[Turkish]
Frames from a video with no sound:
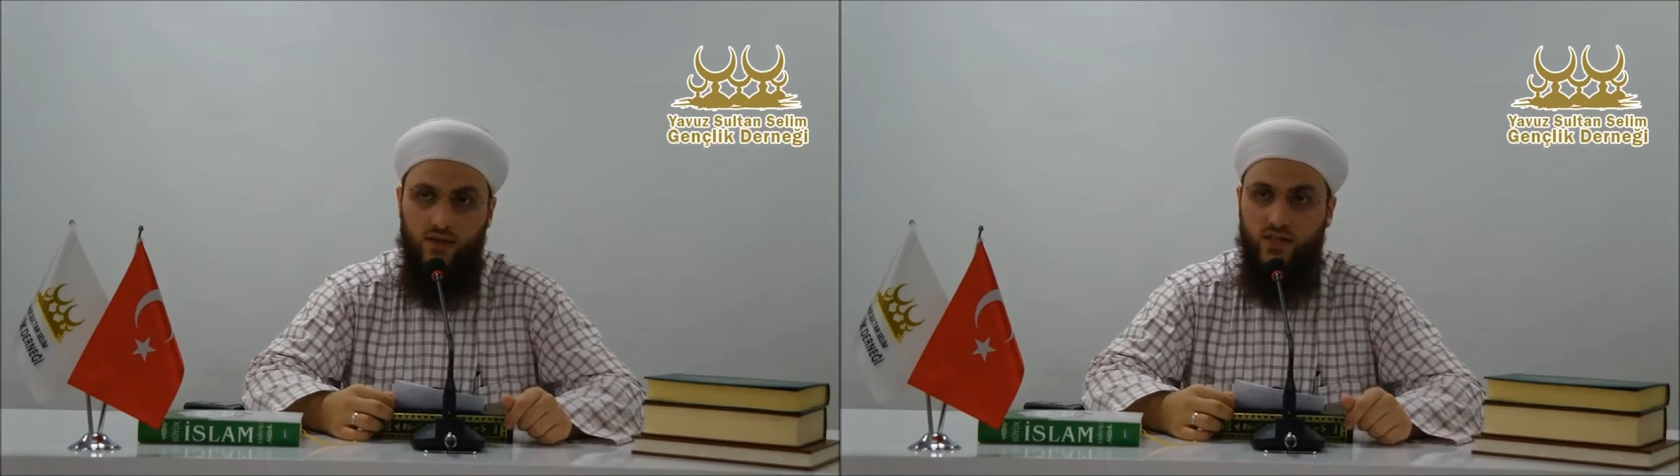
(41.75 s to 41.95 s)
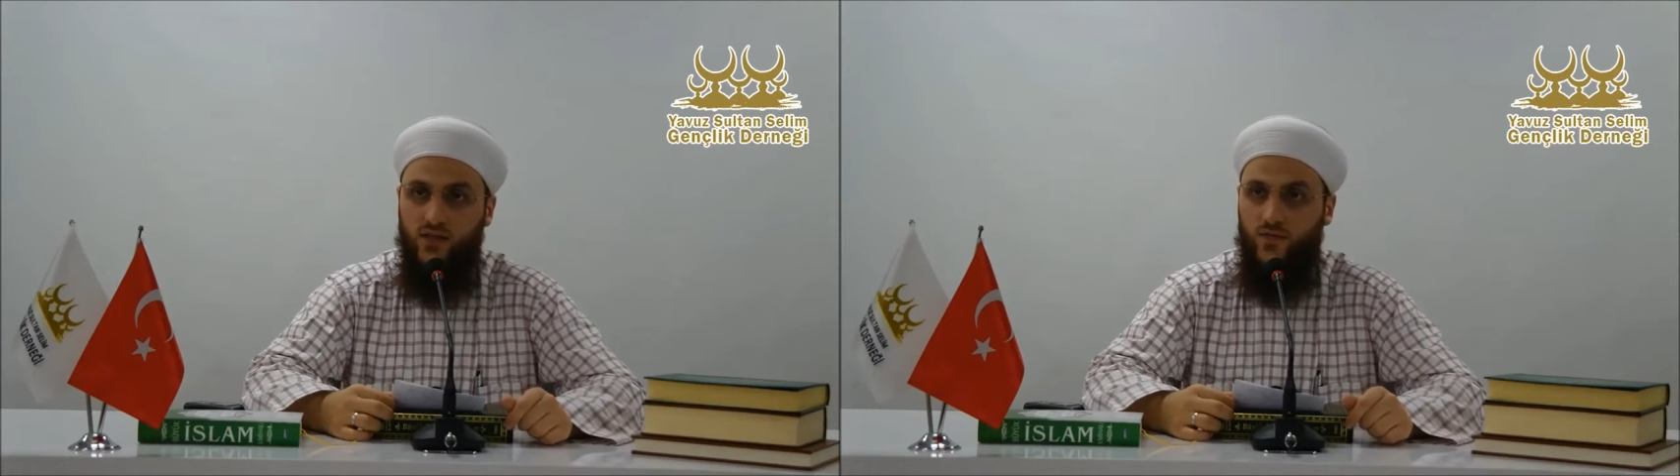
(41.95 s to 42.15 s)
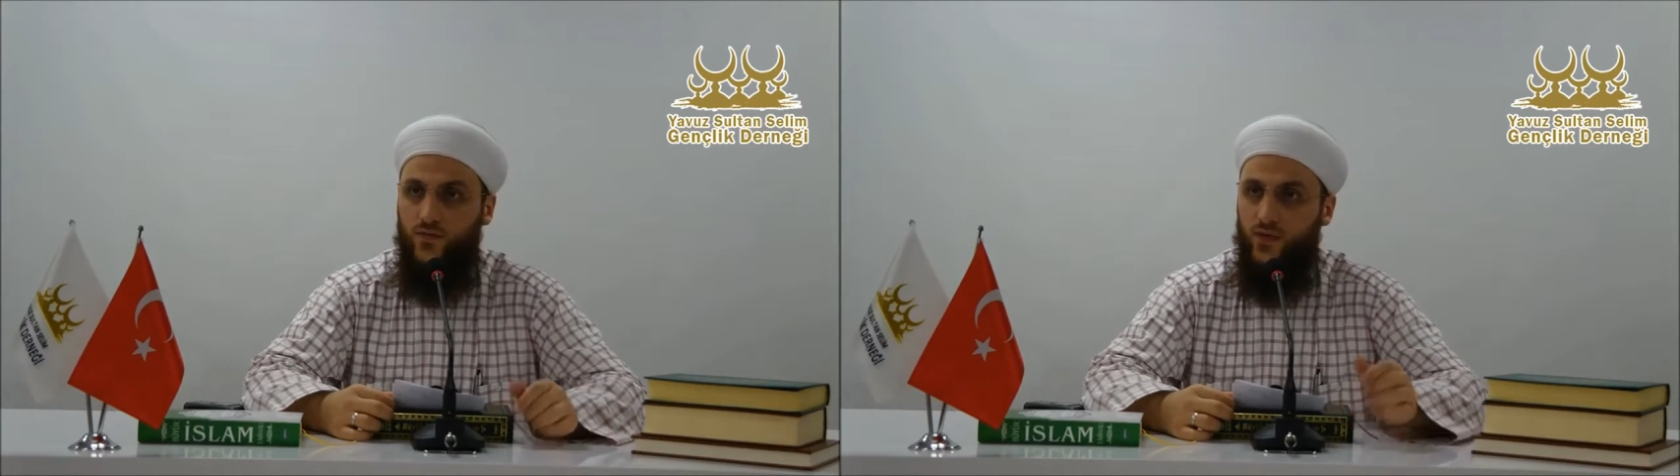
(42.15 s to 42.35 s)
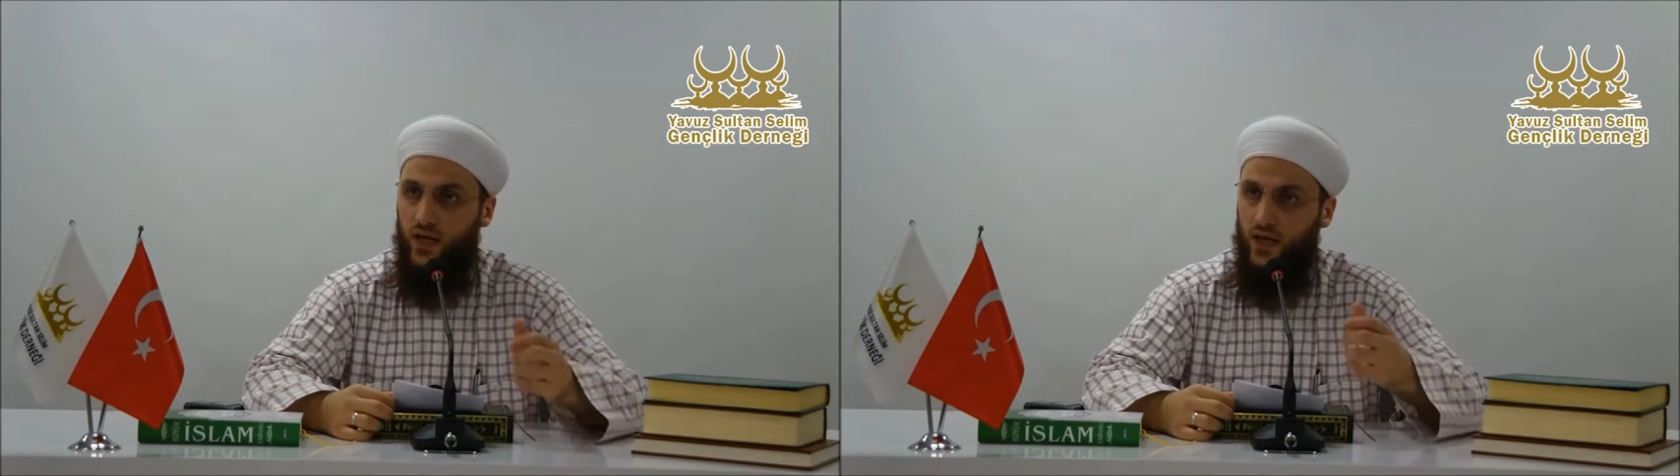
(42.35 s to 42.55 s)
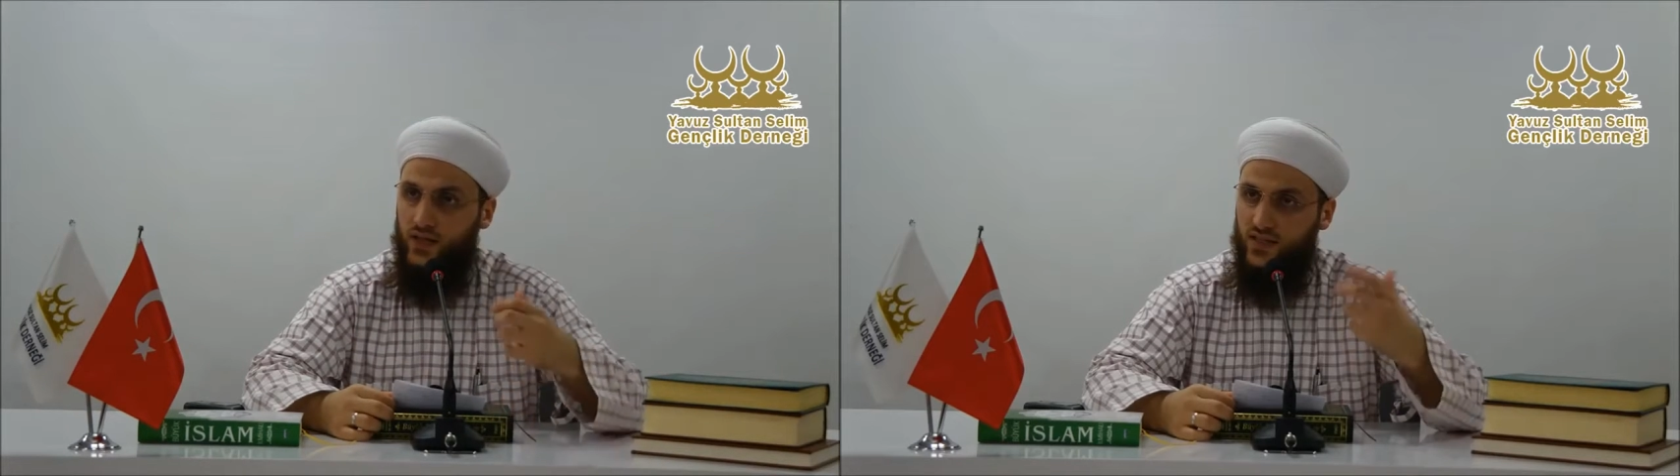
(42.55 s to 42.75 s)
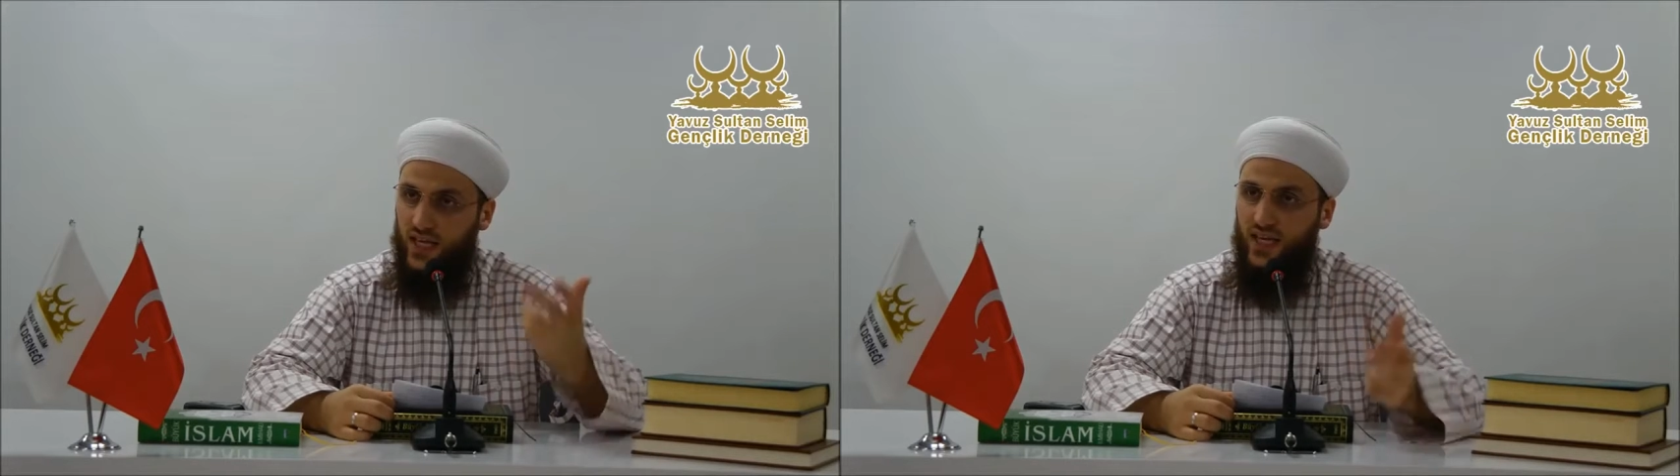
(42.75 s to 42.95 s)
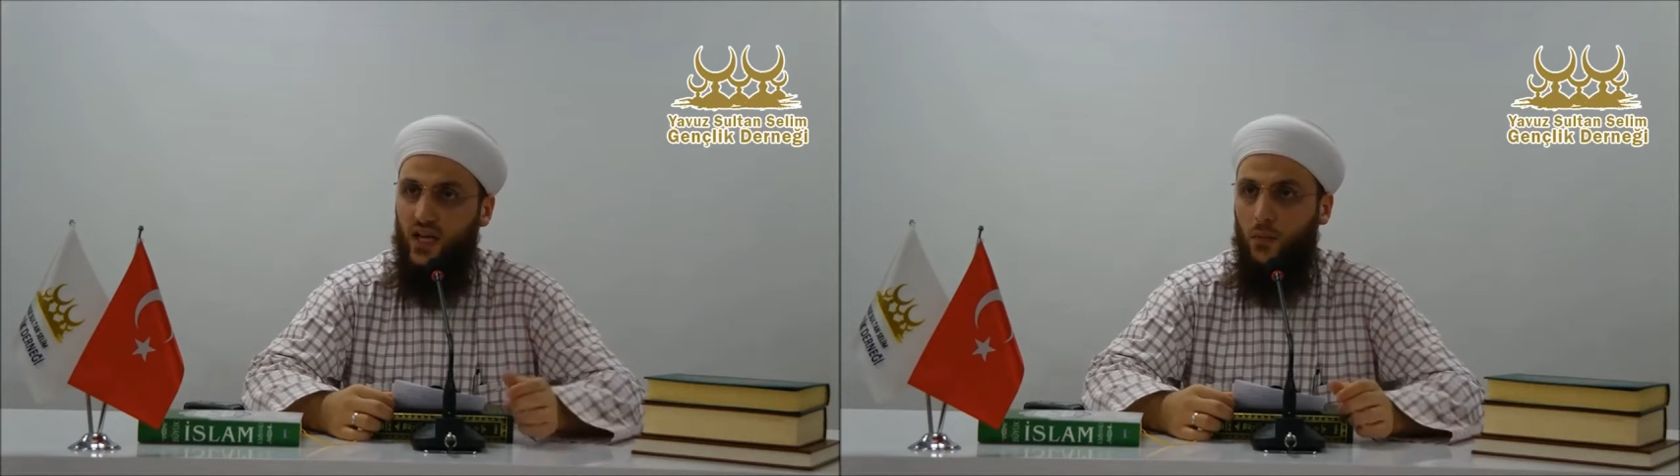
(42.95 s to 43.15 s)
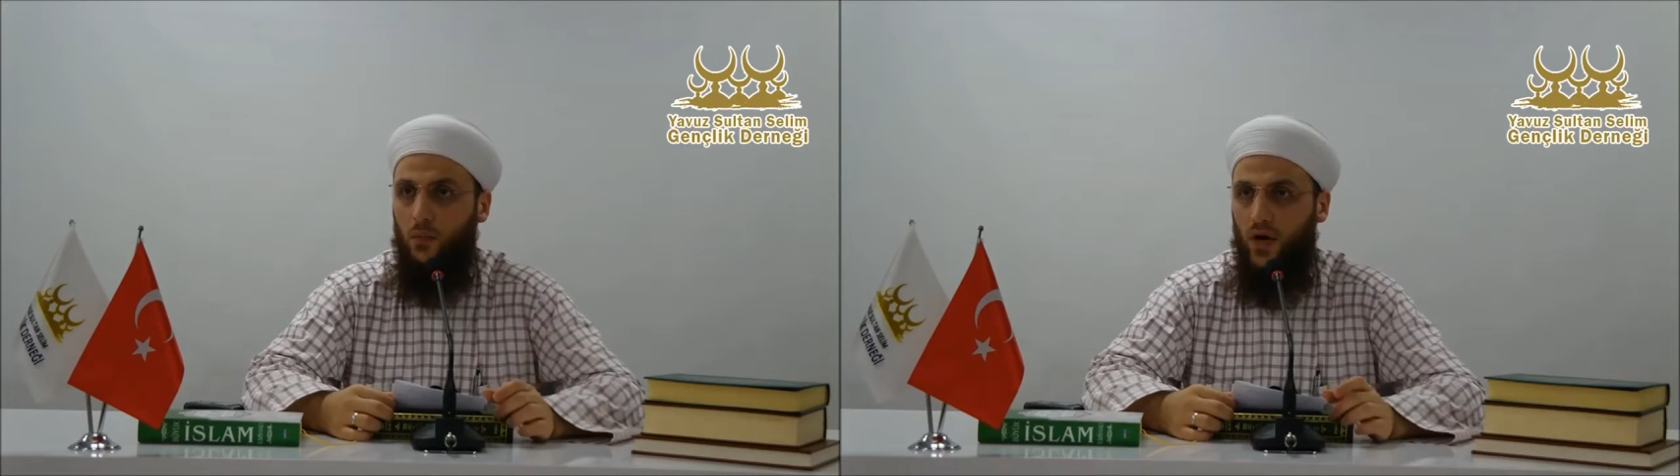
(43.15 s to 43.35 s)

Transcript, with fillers: sırf e, serinleme